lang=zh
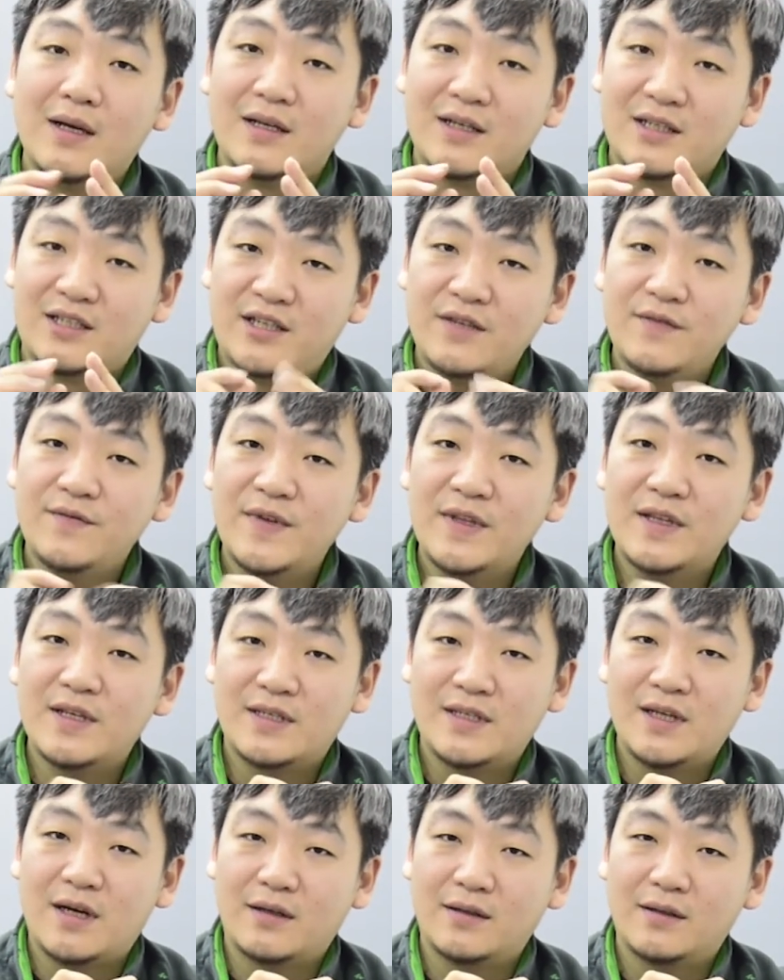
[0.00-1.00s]
身份的
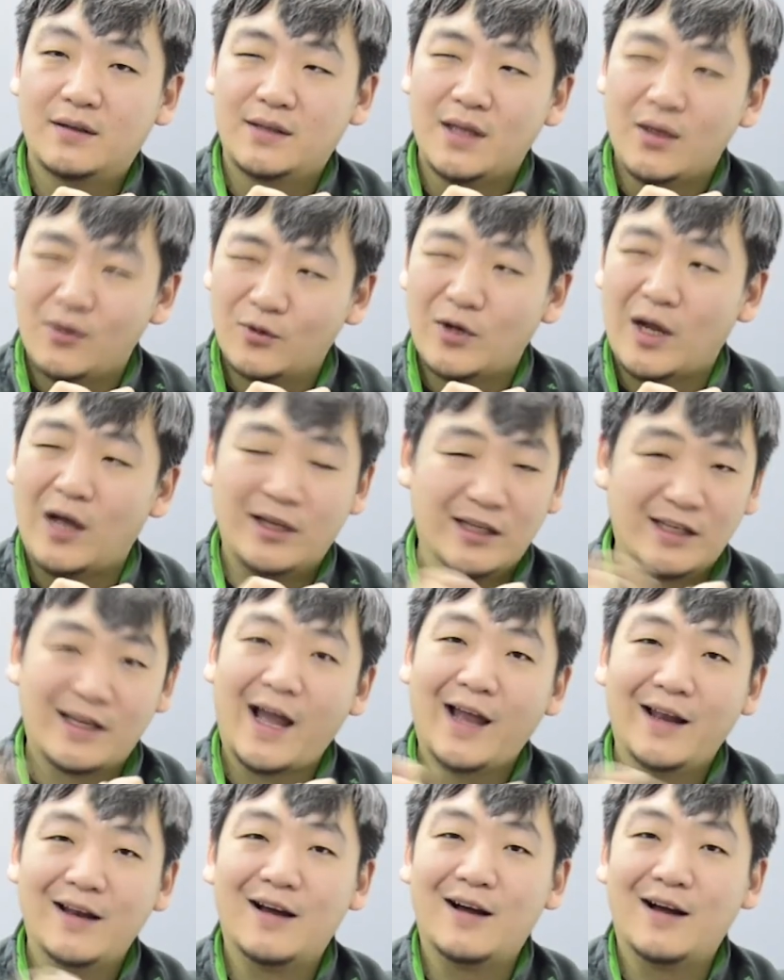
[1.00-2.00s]
象征，但我知道你
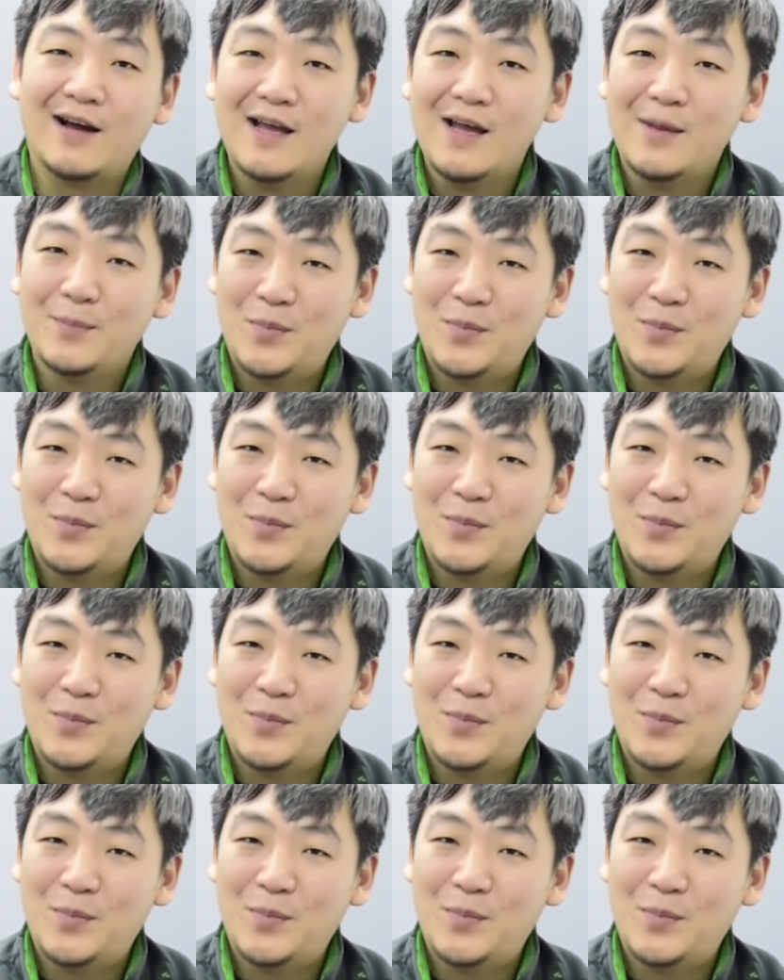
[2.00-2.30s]
开辆